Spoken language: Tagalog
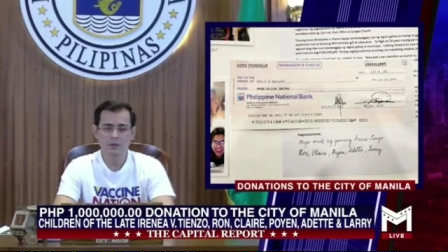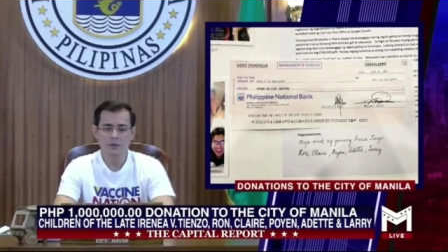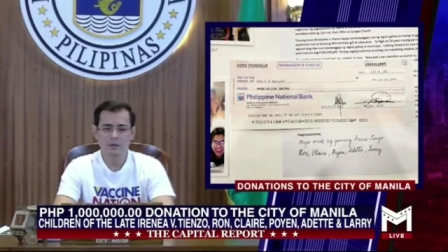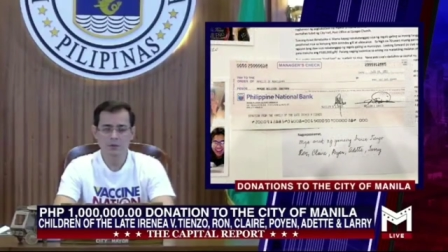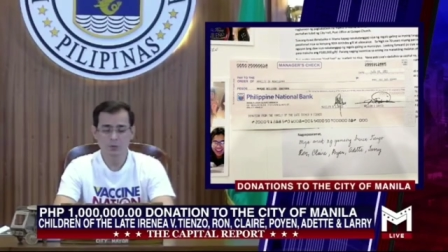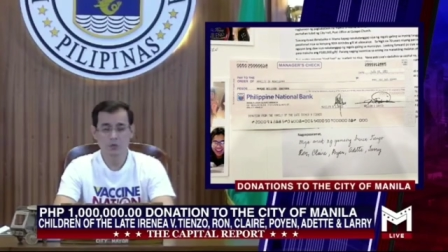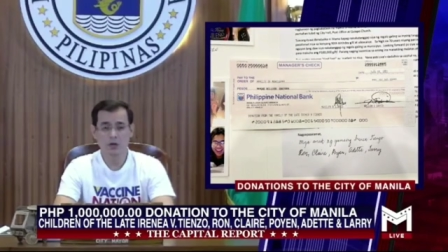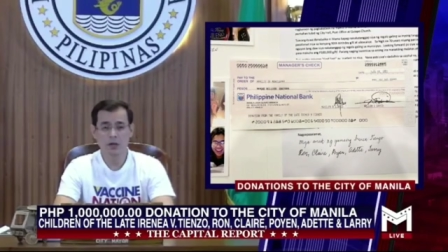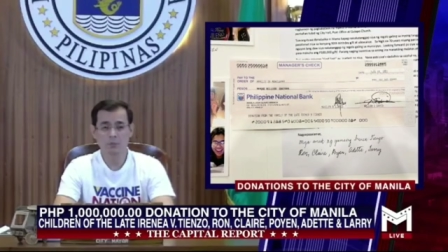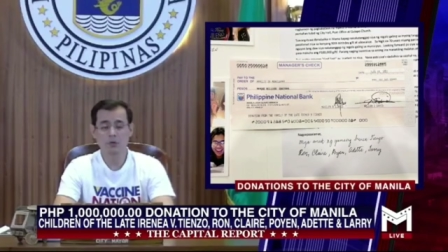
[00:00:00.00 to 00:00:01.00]

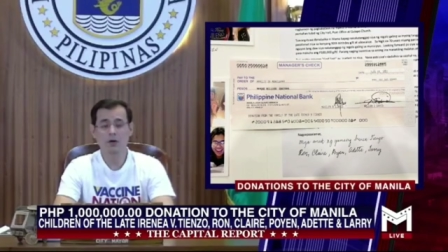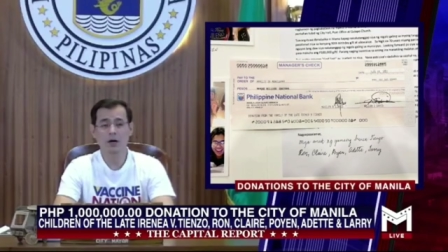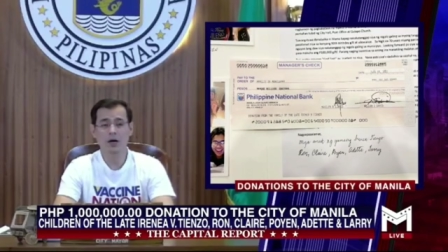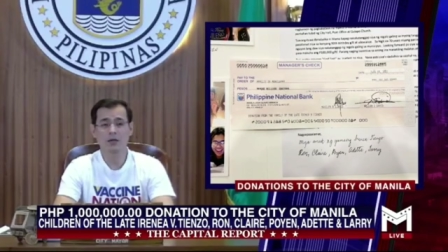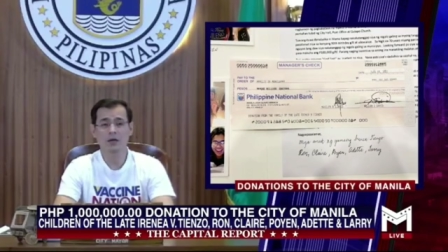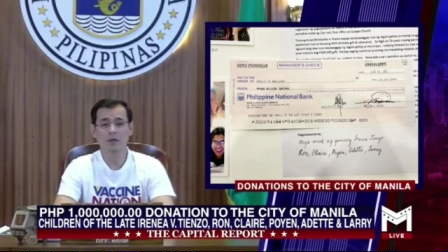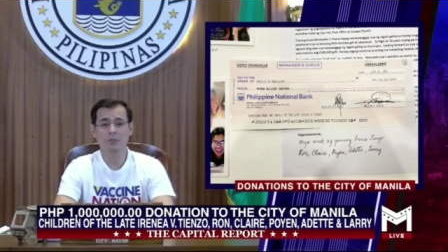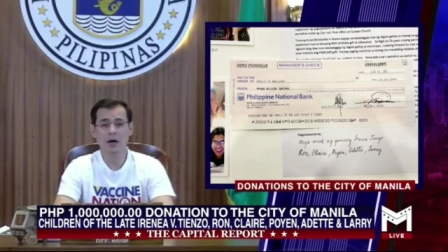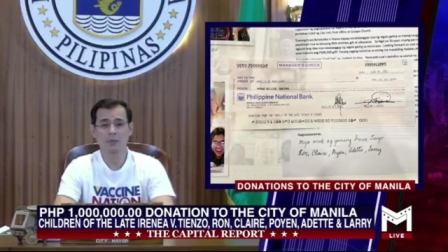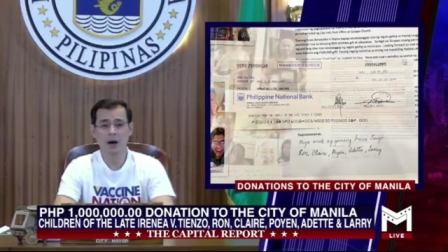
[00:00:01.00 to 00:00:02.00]
sumulat po ang kanyang
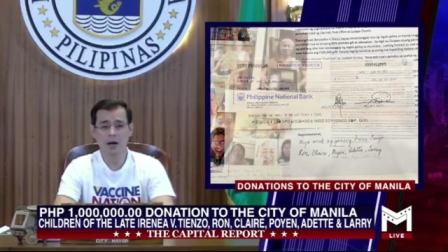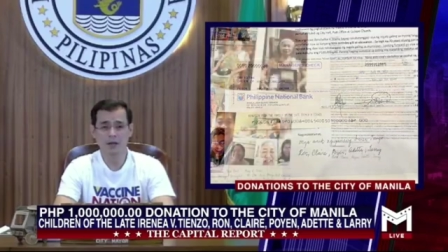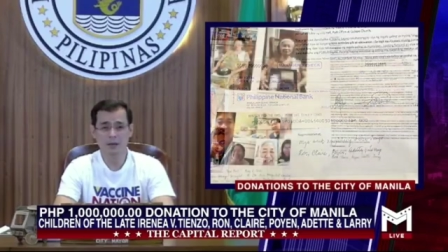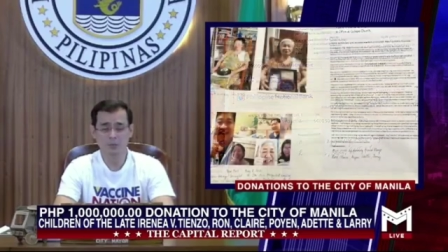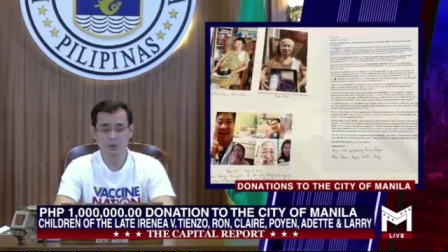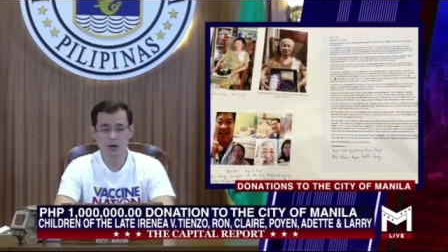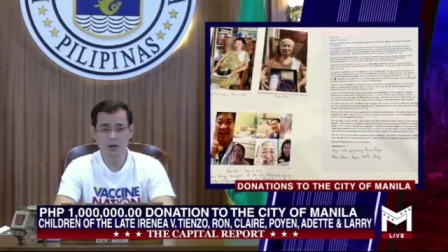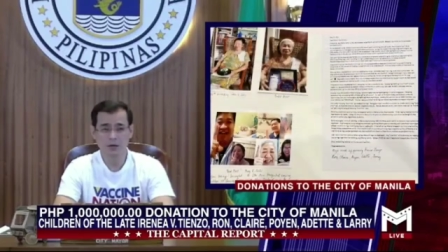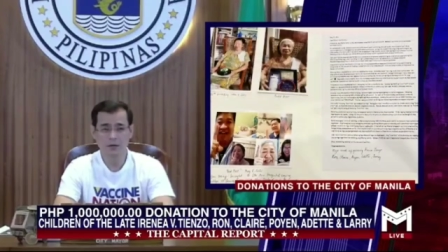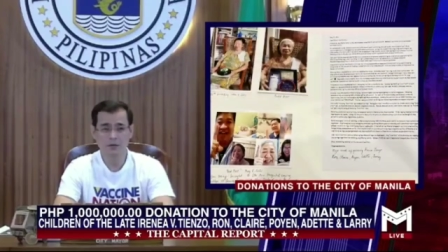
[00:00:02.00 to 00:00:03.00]
mga mahal sa buhay
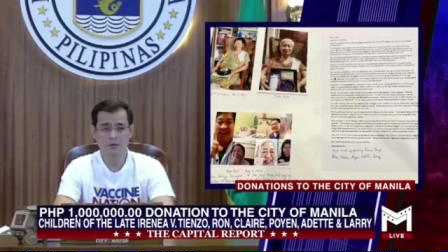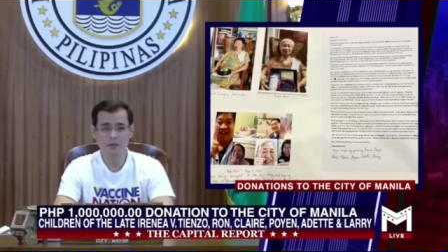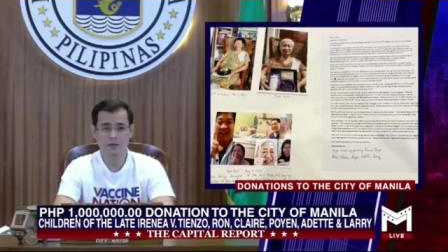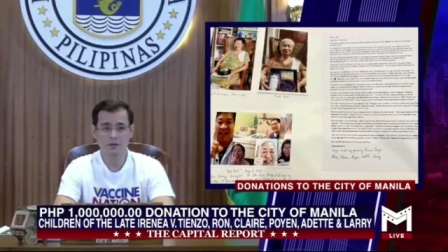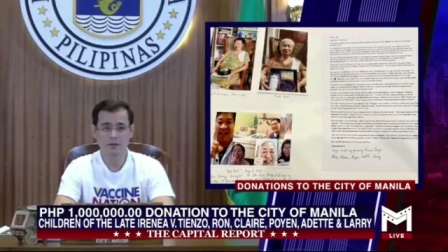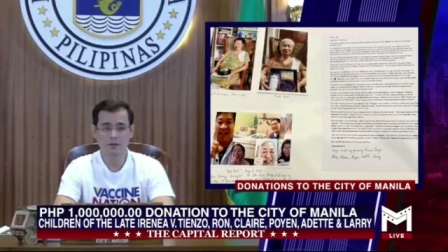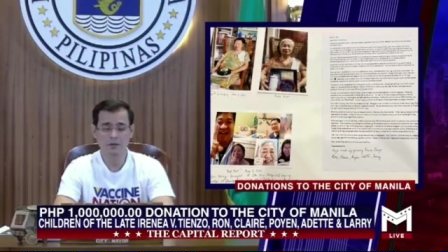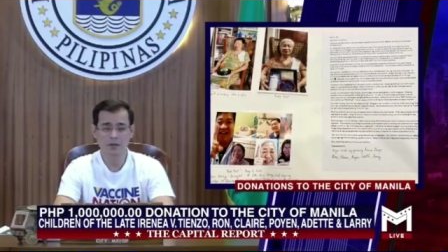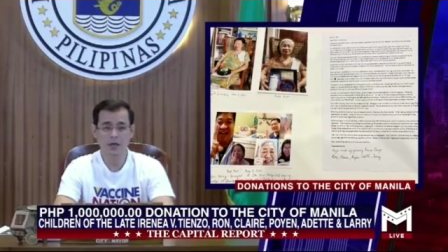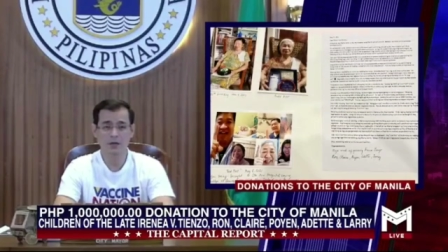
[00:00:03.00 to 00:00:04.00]
oh,
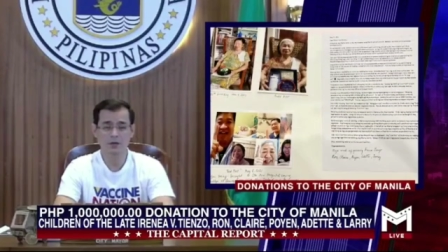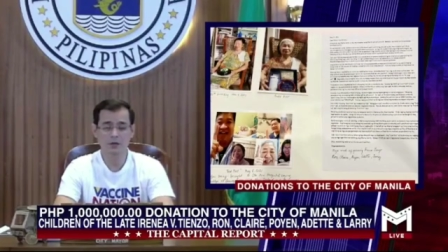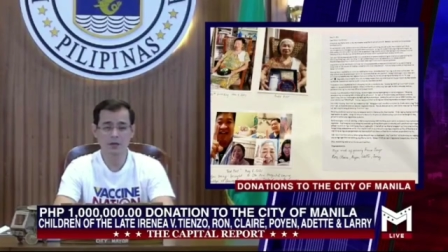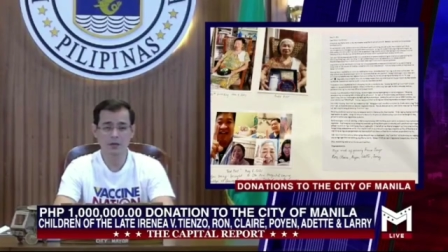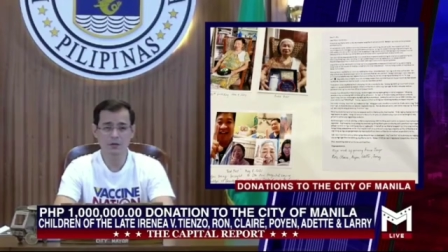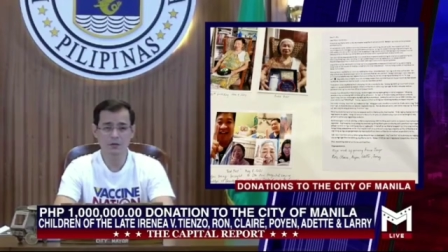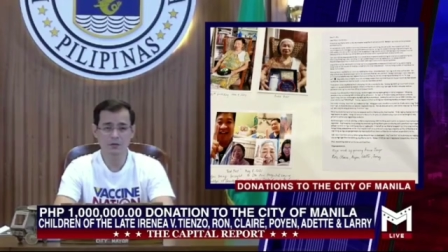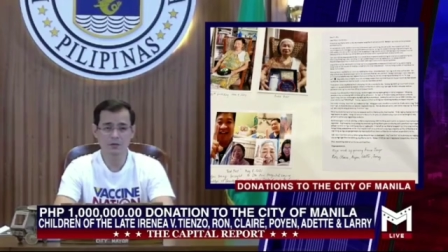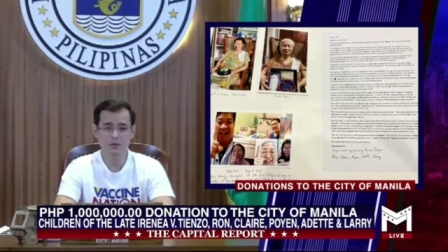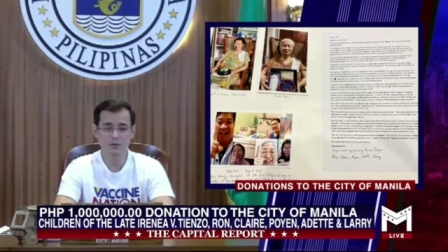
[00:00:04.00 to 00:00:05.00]
sa inyong lingkod.
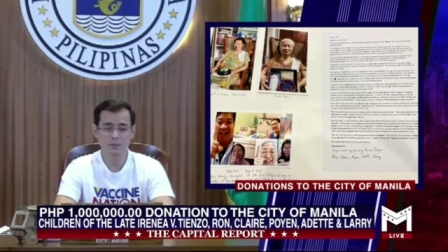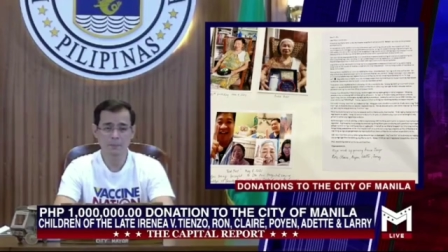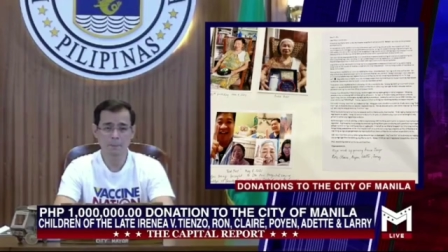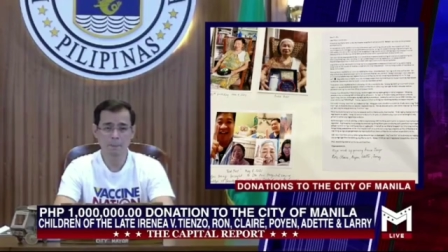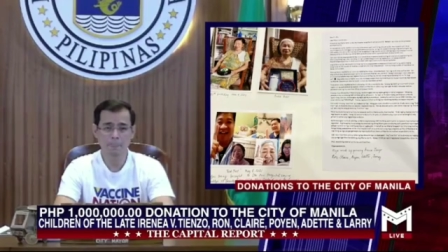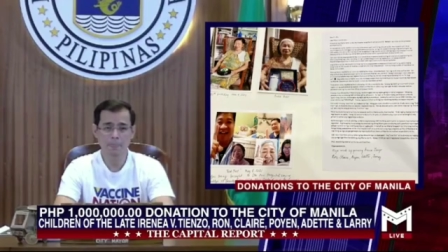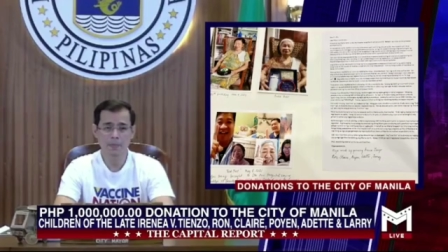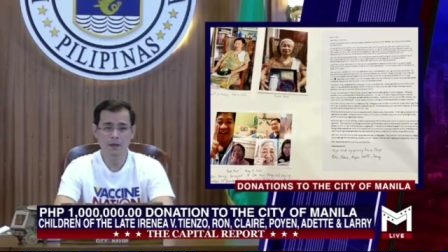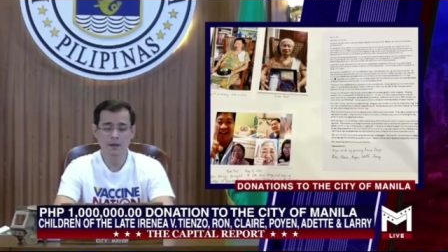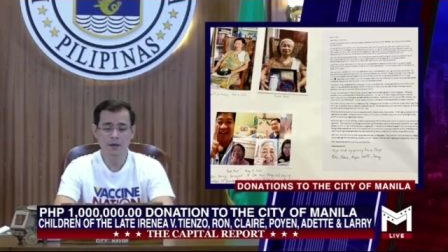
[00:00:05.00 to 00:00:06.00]

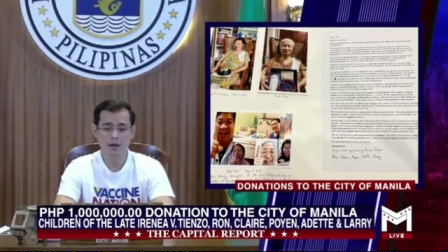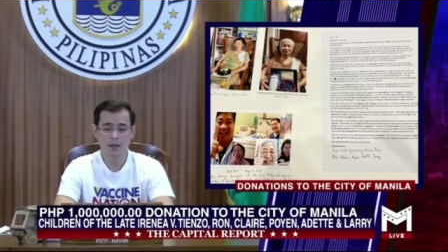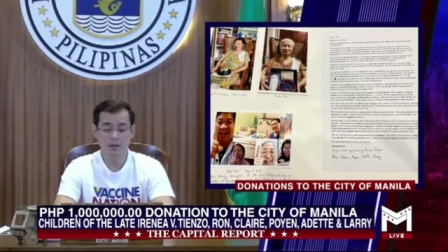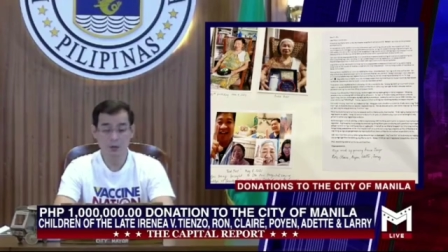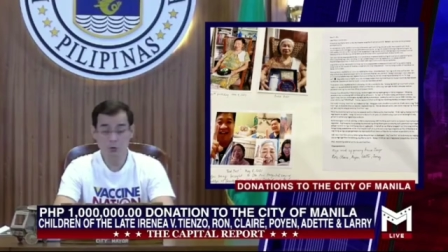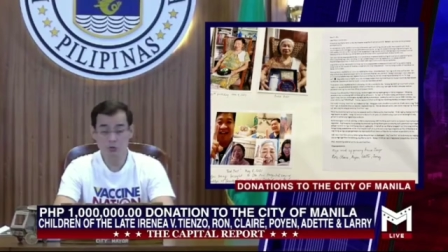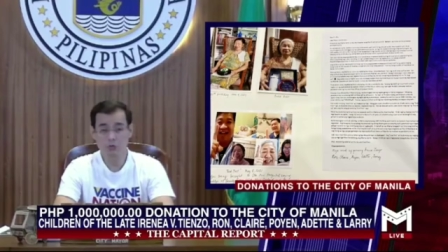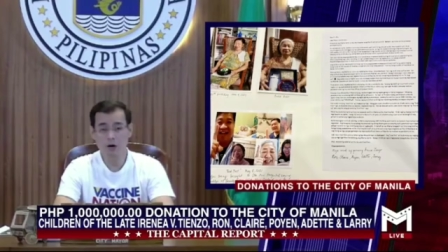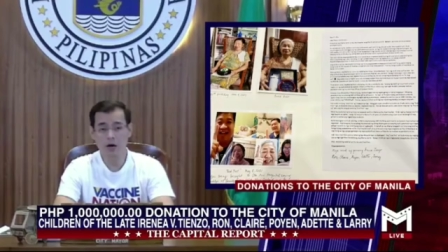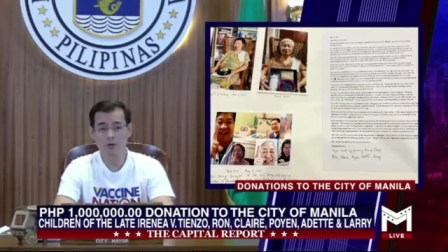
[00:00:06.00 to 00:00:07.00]
At
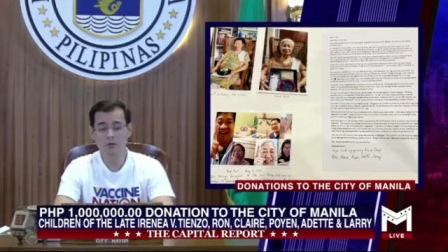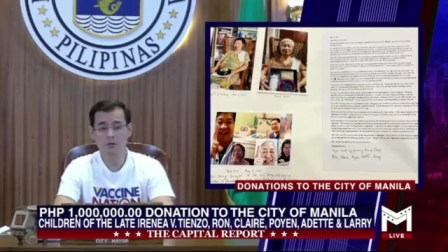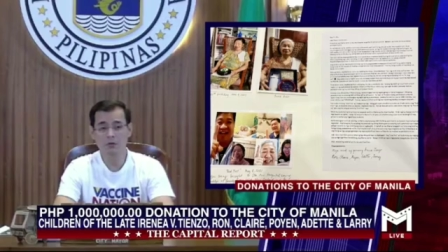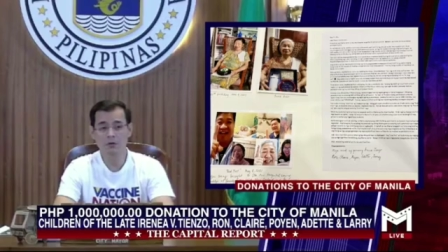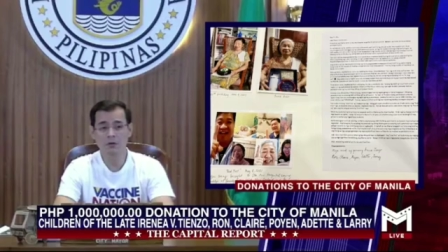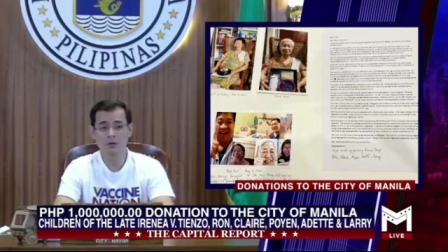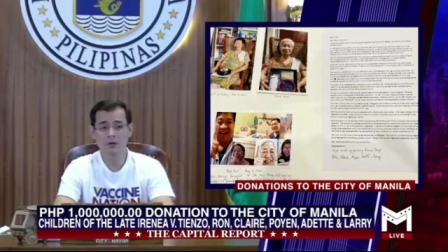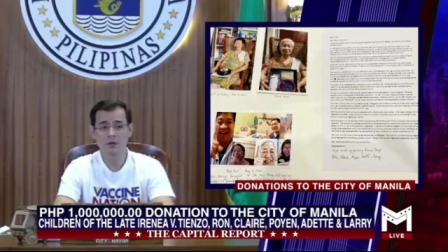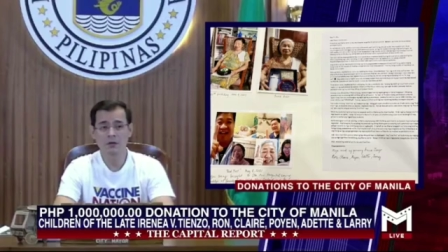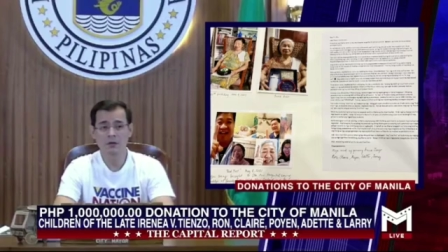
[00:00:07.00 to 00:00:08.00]
natutuwa ako
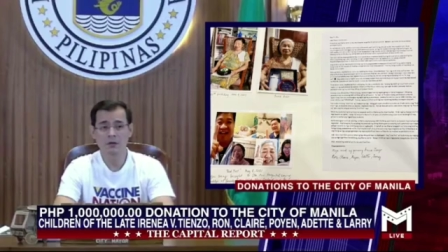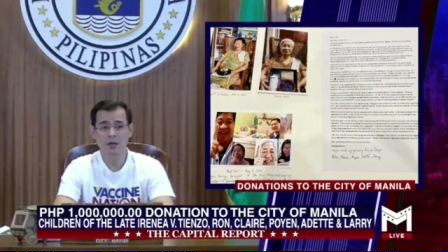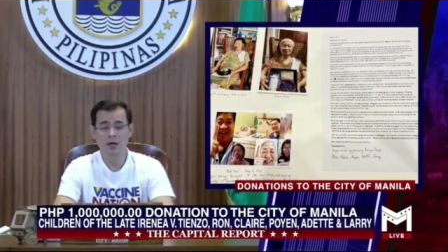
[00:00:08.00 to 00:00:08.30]
na